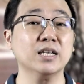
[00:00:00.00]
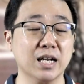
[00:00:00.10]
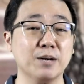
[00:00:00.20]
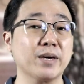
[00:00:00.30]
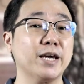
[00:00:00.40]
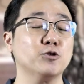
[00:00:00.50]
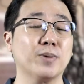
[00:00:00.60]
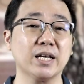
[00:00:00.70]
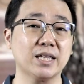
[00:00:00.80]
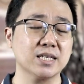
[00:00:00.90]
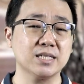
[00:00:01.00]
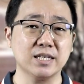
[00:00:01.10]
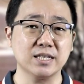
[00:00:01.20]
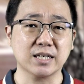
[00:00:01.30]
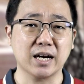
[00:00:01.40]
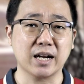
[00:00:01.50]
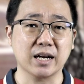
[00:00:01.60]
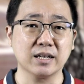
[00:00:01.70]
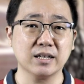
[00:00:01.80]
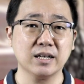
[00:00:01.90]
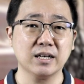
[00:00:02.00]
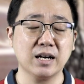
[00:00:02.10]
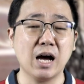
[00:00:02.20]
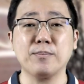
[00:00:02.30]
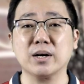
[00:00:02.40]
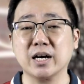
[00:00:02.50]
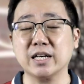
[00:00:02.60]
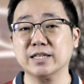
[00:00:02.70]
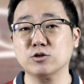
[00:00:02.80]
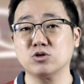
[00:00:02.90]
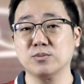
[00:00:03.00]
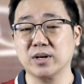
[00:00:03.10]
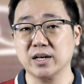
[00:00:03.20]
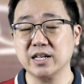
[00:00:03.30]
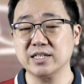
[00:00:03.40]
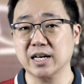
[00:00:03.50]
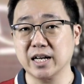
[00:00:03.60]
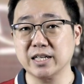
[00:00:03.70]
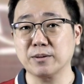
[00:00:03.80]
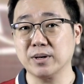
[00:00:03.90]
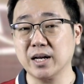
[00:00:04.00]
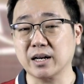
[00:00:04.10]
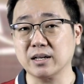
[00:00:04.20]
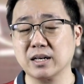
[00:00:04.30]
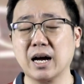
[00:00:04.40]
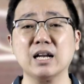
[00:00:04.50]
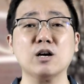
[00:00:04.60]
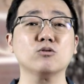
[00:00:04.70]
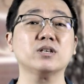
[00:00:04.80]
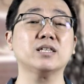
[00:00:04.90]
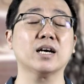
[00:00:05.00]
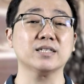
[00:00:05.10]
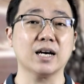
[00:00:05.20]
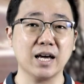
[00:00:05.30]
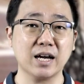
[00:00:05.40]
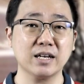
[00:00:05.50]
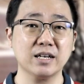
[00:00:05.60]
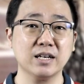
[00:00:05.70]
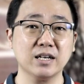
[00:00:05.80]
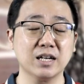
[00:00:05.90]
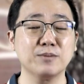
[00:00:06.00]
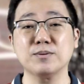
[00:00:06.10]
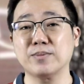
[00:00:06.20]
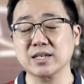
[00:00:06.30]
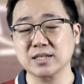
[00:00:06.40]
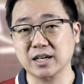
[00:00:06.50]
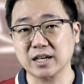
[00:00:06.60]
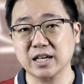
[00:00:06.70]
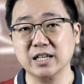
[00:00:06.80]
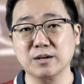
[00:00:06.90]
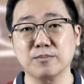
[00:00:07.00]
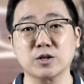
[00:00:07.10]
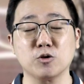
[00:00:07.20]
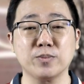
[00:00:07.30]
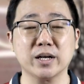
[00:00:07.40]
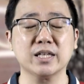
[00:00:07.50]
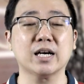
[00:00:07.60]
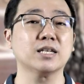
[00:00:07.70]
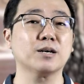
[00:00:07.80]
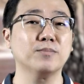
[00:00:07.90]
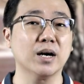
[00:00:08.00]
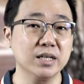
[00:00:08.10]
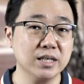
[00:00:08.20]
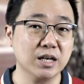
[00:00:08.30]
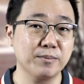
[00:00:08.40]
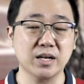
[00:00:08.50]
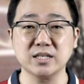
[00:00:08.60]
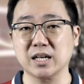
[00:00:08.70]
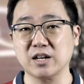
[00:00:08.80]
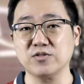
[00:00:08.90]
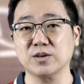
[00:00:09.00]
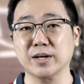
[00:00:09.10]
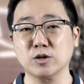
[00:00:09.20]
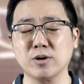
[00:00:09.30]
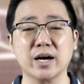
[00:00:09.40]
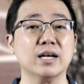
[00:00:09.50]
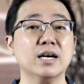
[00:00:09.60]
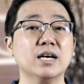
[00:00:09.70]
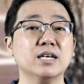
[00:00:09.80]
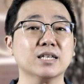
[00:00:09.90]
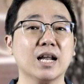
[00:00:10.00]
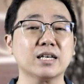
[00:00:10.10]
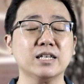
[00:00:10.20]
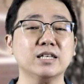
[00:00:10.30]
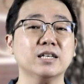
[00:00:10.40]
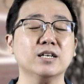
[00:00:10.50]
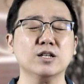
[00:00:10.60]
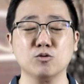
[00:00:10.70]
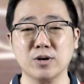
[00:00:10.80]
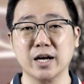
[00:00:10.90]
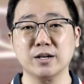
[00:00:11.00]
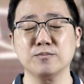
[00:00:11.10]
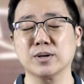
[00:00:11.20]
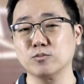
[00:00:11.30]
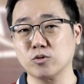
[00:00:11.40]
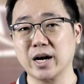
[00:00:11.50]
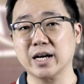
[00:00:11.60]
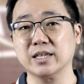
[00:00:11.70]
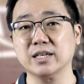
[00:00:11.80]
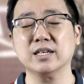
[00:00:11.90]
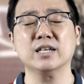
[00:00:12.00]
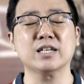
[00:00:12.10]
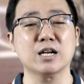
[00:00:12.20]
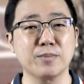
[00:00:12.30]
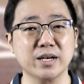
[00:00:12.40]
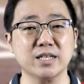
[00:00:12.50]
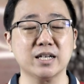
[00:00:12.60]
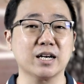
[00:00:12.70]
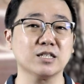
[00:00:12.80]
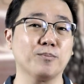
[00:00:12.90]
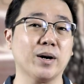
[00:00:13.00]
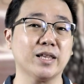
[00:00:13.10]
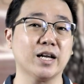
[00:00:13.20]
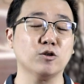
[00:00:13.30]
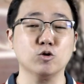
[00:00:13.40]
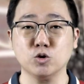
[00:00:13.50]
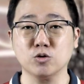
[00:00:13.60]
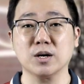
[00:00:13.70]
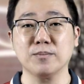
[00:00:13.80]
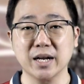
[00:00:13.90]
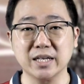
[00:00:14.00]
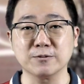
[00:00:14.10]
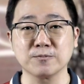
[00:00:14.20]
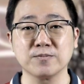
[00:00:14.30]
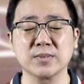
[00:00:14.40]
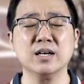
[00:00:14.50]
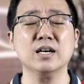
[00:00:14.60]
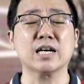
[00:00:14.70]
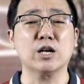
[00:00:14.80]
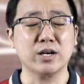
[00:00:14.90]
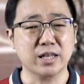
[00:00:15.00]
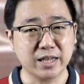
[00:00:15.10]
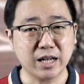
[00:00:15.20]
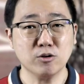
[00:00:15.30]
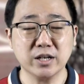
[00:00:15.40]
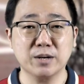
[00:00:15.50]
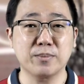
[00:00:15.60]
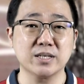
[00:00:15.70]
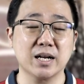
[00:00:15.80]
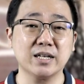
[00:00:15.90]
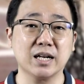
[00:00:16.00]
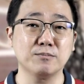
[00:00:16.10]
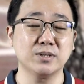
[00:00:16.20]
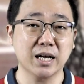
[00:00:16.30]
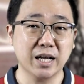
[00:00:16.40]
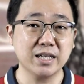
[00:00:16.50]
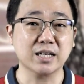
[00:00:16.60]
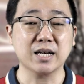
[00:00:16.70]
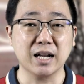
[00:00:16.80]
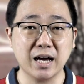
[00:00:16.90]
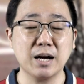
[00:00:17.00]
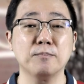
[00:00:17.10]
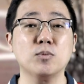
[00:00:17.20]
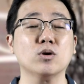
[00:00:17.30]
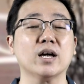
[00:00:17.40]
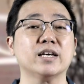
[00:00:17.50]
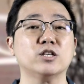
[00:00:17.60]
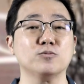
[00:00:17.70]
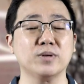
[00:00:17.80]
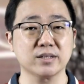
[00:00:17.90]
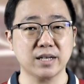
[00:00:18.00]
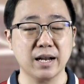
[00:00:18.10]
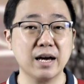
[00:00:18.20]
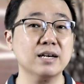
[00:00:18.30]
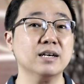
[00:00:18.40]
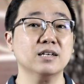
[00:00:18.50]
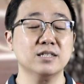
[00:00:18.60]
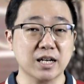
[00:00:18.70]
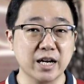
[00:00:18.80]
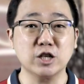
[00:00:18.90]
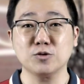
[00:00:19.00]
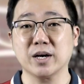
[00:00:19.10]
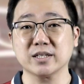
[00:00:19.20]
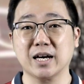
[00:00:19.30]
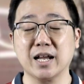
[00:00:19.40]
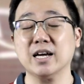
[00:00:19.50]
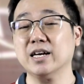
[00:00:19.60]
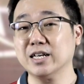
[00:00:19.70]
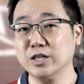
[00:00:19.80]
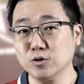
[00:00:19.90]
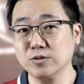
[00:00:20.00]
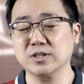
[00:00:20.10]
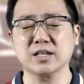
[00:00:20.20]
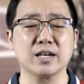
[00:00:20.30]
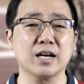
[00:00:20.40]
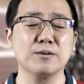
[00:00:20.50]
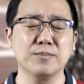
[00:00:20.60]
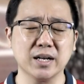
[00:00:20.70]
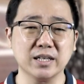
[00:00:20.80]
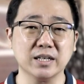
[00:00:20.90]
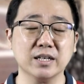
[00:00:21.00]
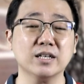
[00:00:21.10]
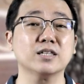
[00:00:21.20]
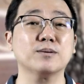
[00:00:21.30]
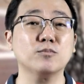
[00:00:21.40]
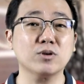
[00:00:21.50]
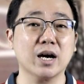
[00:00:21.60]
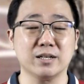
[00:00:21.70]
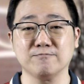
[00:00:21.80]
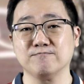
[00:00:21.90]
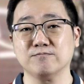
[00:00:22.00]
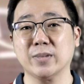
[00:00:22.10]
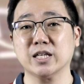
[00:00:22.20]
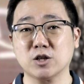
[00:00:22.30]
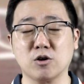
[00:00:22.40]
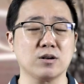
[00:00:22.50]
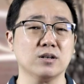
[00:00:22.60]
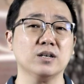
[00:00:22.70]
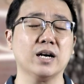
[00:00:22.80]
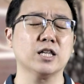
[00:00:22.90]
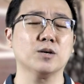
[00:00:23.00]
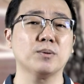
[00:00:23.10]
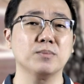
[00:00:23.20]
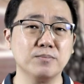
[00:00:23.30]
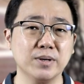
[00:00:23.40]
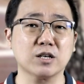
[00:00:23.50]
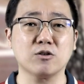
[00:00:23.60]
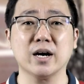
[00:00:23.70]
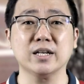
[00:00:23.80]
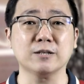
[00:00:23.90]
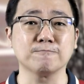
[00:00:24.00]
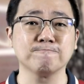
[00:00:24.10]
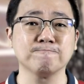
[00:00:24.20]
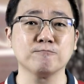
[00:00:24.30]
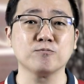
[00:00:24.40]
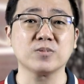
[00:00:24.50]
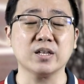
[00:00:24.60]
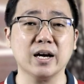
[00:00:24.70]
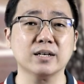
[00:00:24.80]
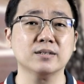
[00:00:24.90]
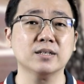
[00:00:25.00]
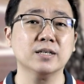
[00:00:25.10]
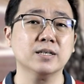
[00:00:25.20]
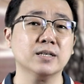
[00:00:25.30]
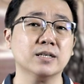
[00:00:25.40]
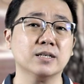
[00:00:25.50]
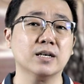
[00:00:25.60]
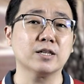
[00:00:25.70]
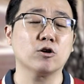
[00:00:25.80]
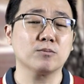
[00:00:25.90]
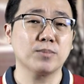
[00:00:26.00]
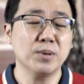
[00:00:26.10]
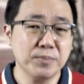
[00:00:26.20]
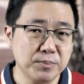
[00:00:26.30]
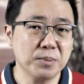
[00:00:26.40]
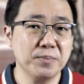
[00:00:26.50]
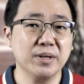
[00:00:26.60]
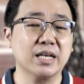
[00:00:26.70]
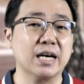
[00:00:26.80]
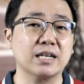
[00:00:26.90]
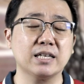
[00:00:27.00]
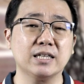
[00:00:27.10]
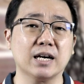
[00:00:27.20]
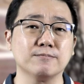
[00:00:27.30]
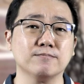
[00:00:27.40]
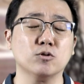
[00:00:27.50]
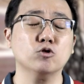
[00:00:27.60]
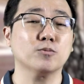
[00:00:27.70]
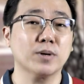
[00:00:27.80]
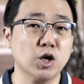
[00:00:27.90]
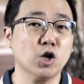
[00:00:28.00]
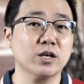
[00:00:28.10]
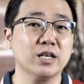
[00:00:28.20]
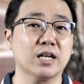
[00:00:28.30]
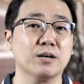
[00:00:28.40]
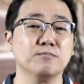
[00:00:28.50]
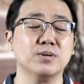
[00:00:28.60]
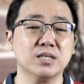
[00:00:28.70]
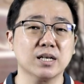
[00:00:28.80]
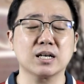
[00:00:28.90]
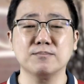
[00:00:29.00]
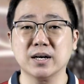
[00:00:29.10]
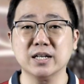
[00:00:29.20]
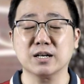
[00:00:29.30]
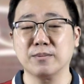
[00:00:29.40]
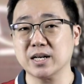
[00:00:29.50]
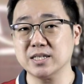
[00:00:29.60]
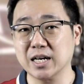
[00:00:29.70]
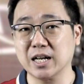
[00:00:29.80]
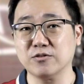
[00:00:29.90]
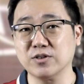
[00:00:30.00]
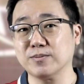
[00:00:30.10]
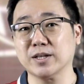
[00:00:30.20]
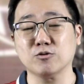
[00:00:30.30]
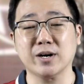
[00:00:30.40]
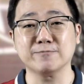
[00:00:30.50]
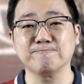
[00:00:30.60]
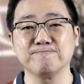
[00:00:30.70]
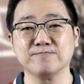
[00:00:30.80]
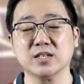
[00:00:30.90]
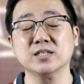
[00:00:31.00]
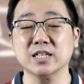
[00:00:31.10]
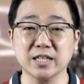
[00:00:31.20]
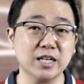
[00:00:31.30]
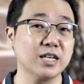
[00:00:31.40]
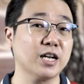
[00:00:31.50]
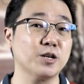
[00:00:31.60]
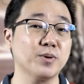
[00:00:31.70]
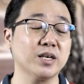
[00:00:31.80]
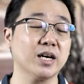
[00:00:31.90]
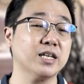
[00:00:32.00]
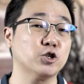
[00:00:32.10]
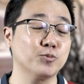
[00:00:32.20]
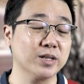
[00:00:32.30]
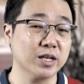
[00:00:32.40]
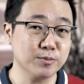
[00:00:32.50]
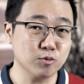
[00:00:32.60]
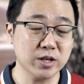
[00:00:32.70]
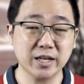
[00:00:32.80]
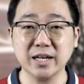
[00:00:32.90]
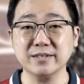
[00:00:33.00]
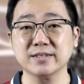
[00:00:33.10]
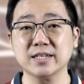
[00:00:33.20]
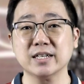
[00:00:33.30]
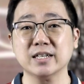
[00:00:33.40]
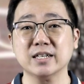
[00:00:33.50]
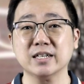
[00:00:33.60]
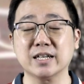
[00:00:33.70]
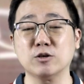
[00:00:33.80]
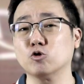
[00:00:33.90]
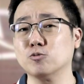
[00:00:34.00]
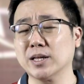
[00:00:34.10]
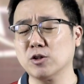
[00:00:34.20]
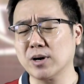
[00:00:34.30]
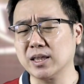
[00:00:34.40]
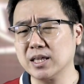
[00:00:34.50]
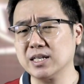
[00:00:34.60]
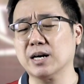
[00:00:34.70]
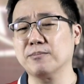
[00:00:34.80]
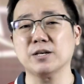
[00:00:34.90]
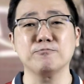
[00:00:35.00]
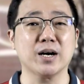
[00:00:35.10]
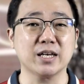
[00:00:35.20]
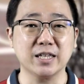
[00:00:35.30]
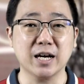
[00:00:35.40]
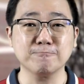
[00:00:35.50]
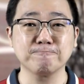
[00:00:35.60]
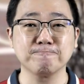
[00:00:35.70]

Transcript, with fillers: Dalam kehidupan kita sendiri sekarang, apakah kita sudah berada di jalan yang benar? Kalau kita salah, lebih baik segera kita bertobat dan kembali kepada jalan firman Tuhan. Selagi Tuhan bermurah hati dan masih ada kesempatan untuk kembali. Kalau kita tahu kita berjalan dalam jalan yang salah, pola hidup yang salah, cara hidup yang salah, yuk segera kembali. Temukan mentor atau pembimbing rohani ya atau pemimpin-pemimpin care kita untuk menolong kita bisa kembali kepada jalan firman Tuhan. Sehingga dengan demikian hidup kita dipulihkan dan hukuman Tuhan tidak menimpa kita.